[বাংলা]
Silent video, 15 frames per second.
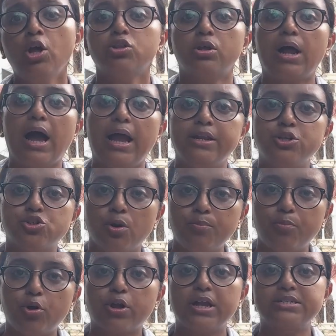তারা আইন
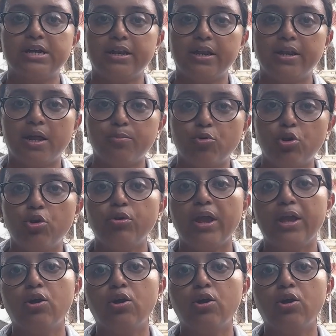সম্পর্কে জানেন না বলেও